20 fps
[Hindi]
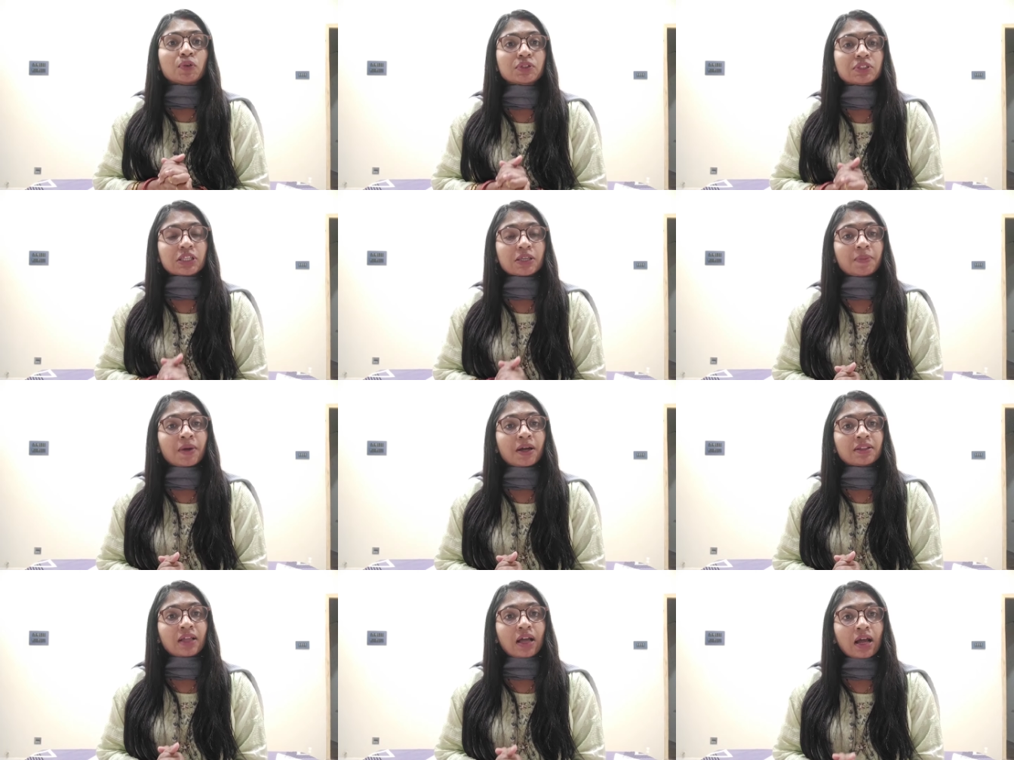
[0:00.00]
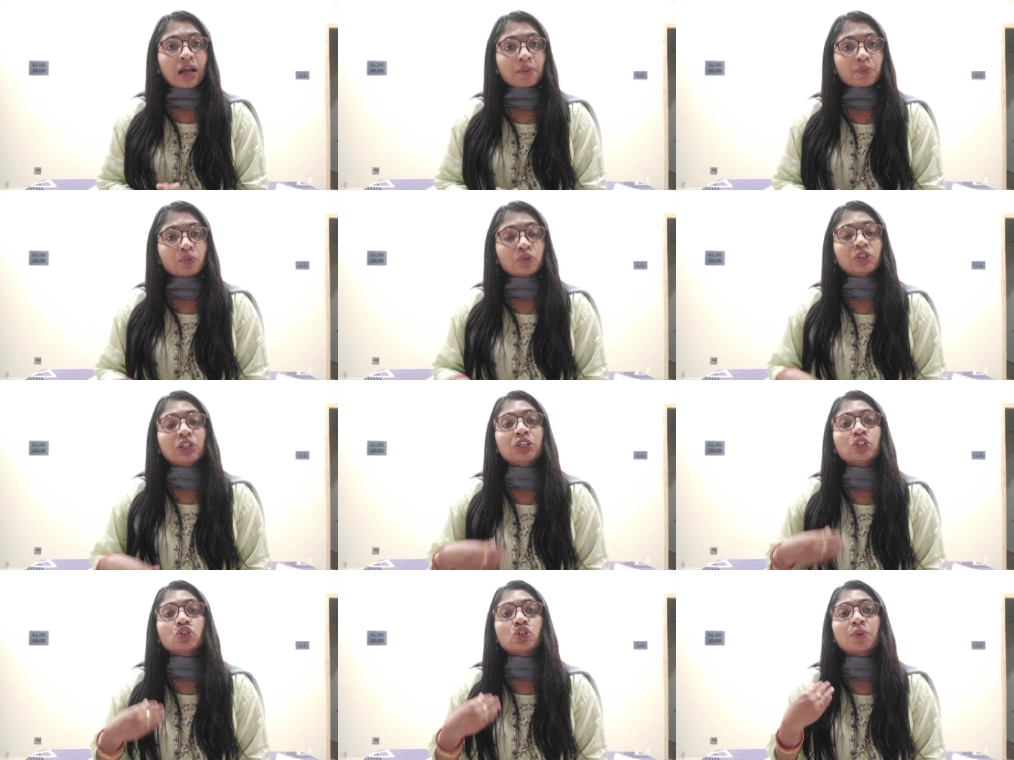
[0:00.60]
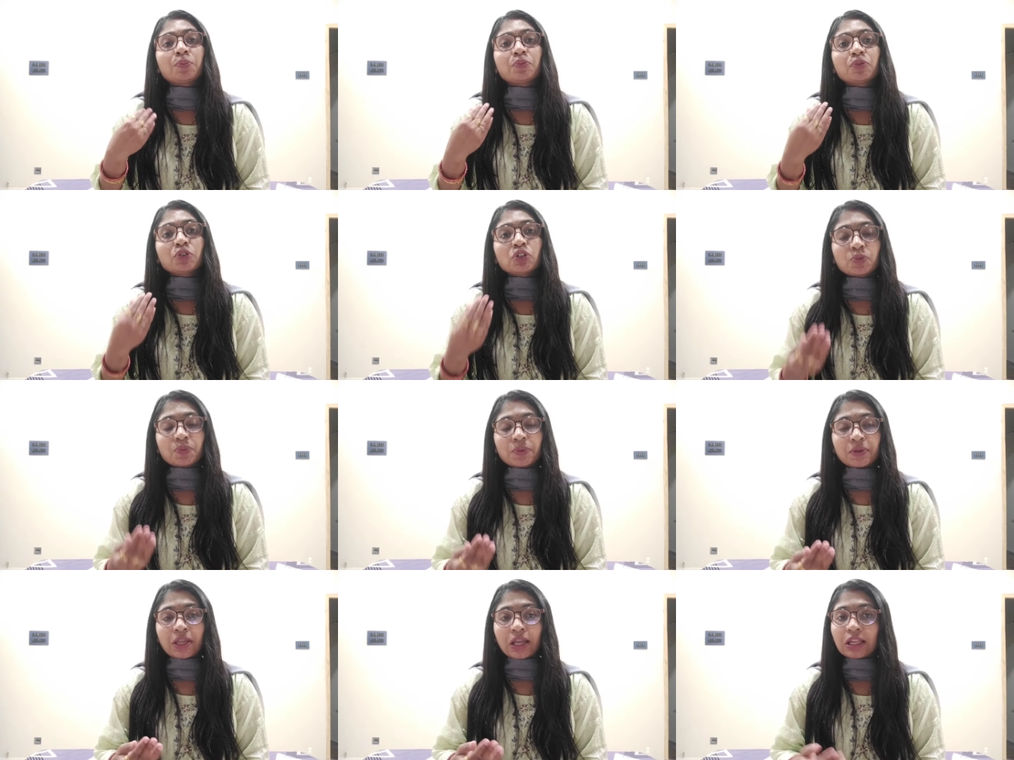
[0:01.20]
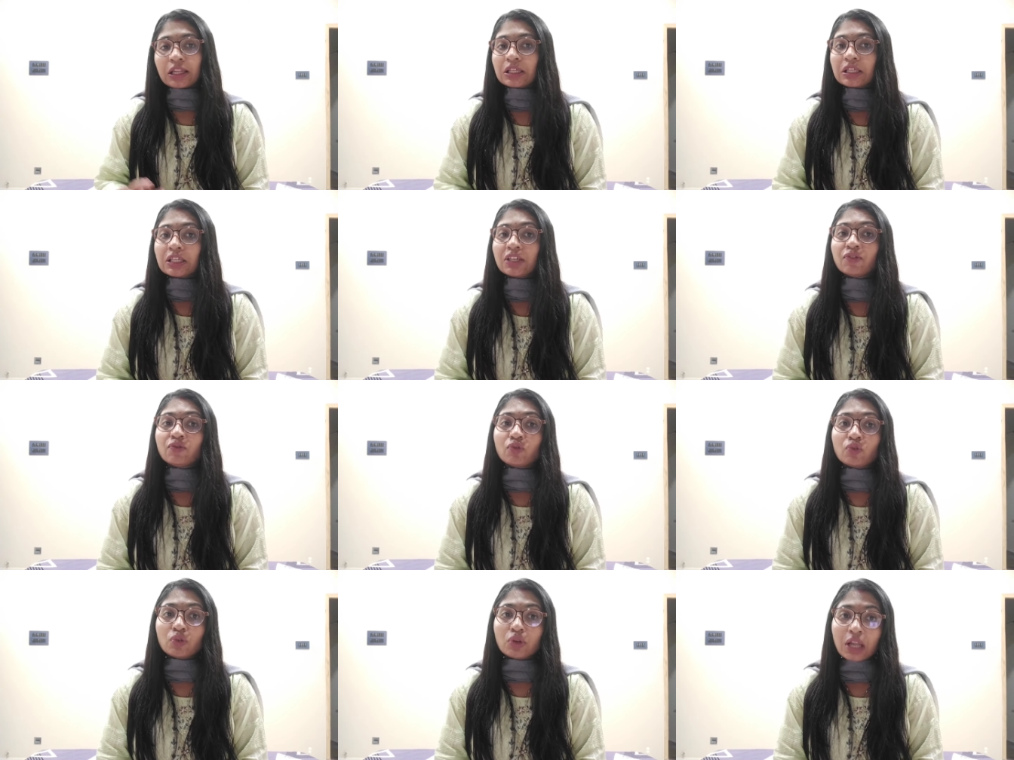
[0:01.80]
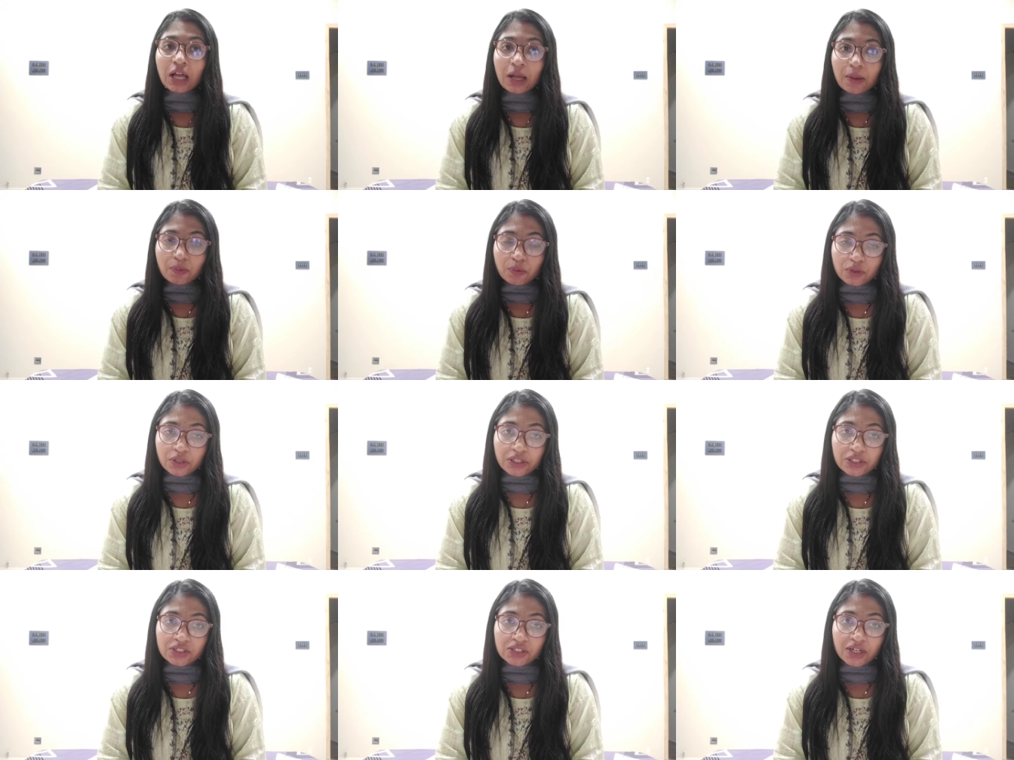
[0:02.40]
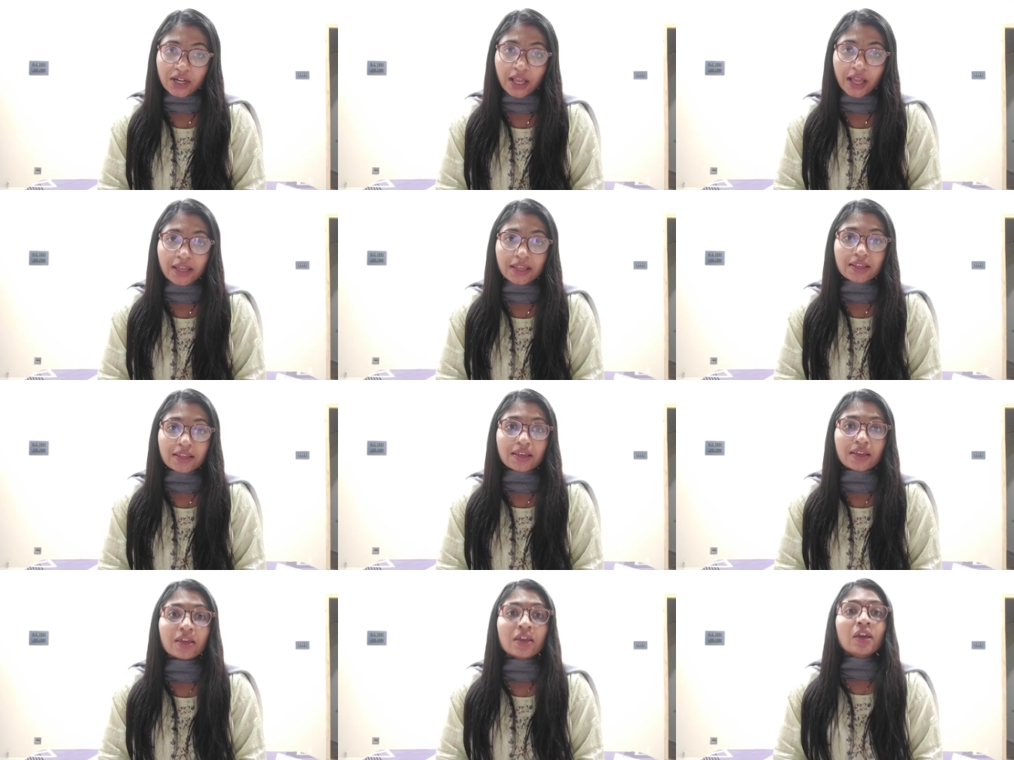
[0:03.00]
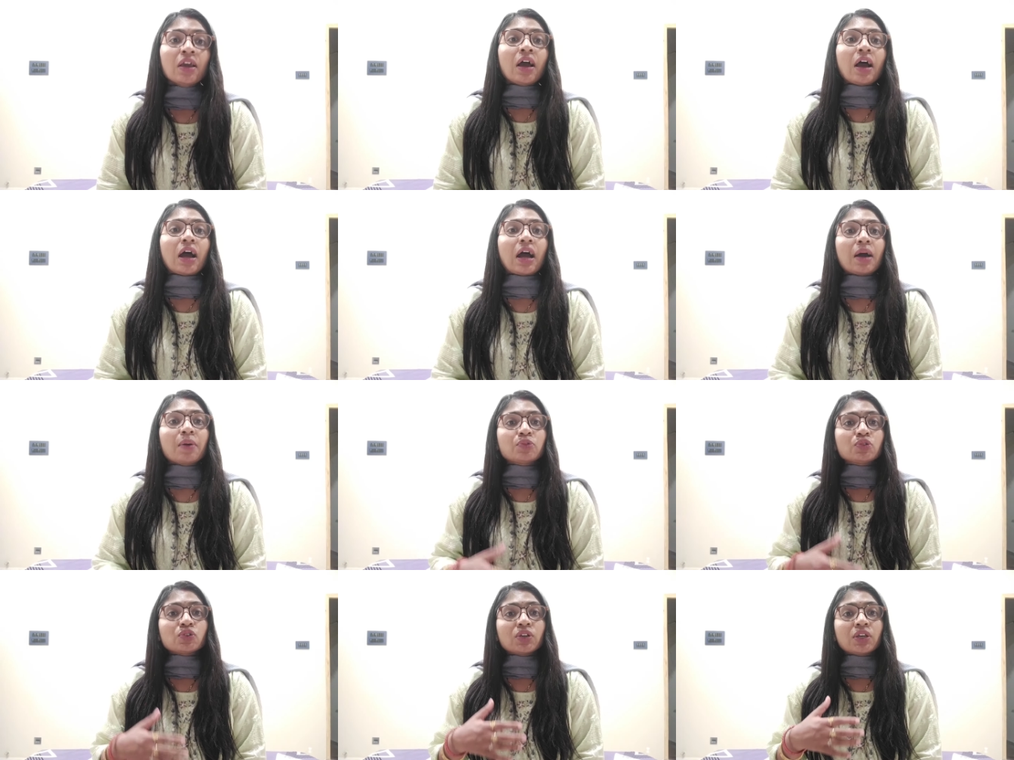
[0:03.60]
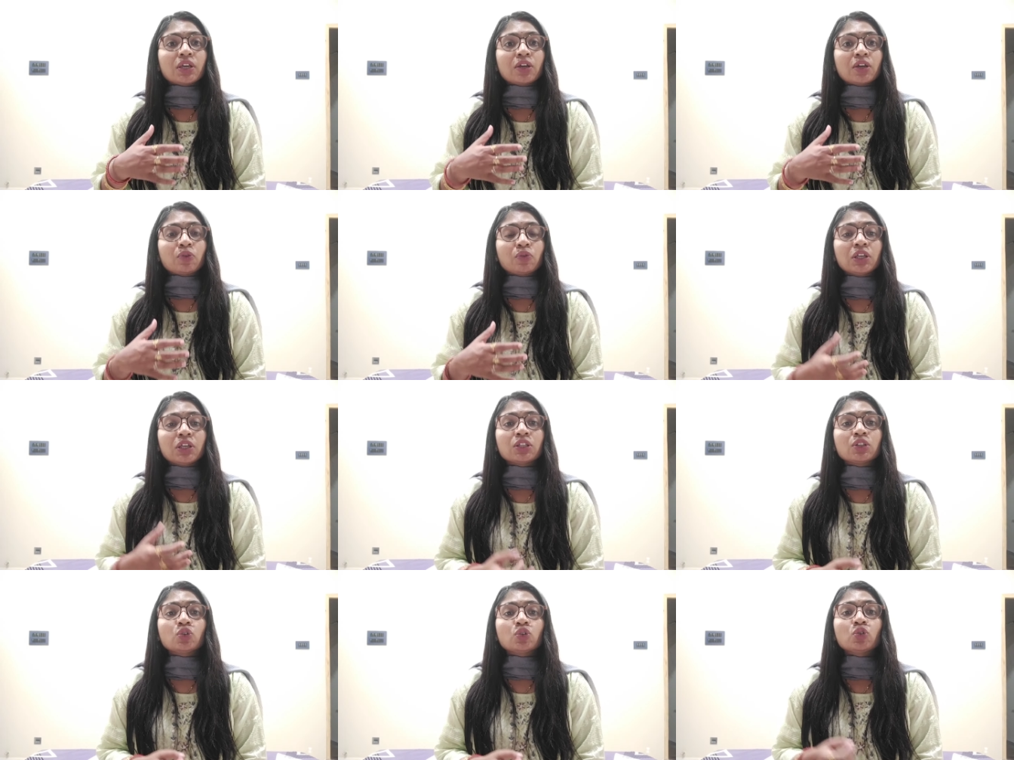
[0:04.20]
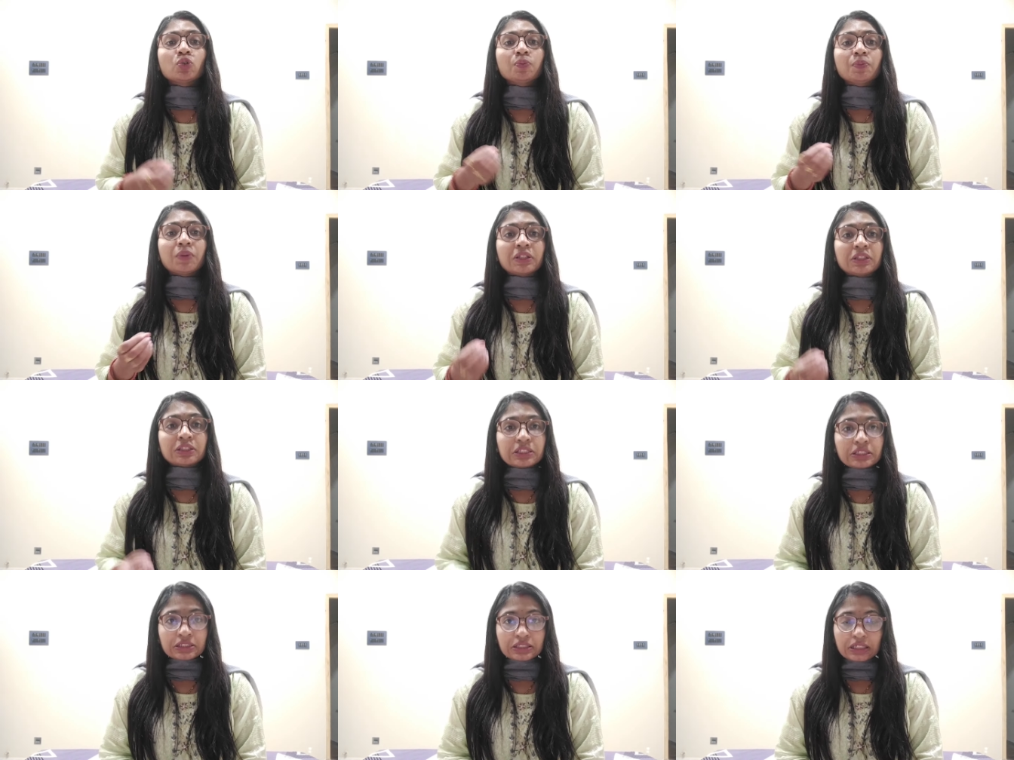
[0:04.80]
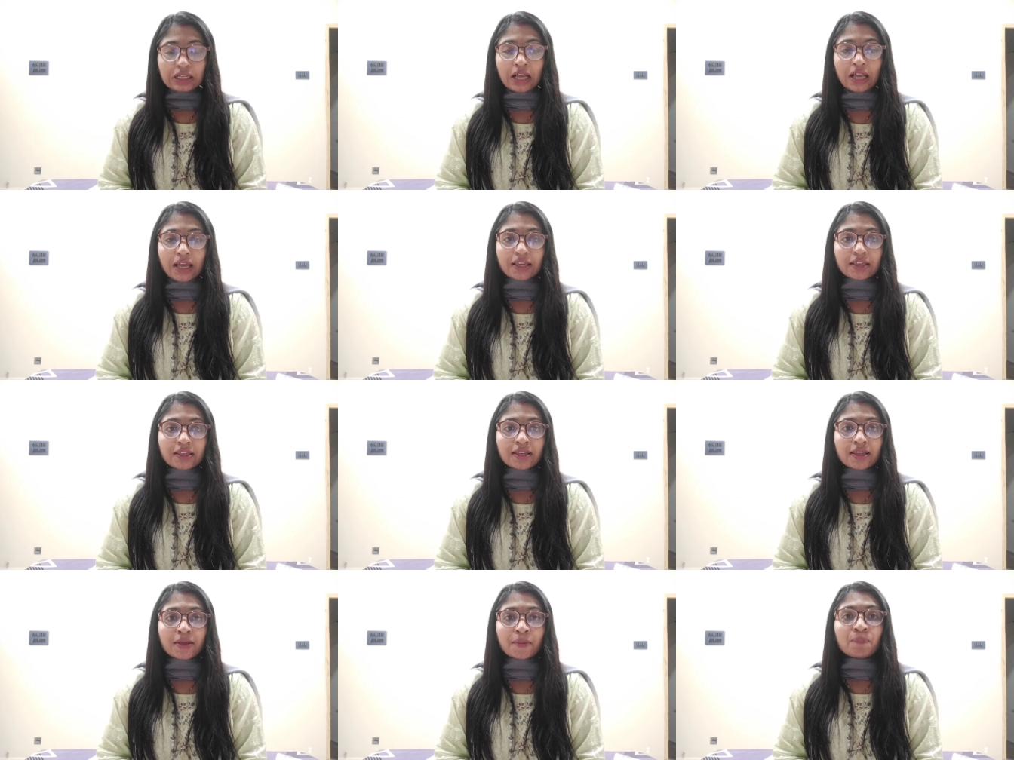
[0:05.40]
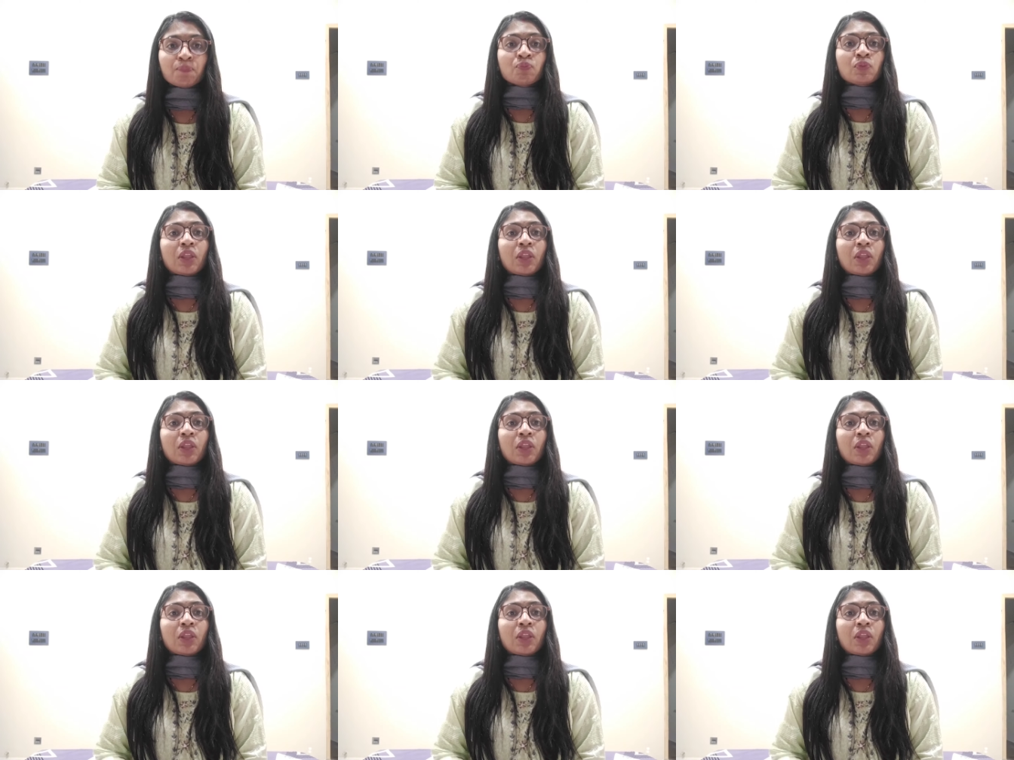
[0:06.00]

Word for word: उसके बाद आप उन्हें जो है पुष्प यानी कि फूल आप उन्हें चढ़ाइए आप जो है उन्हें धूप बत्ती दिखाइए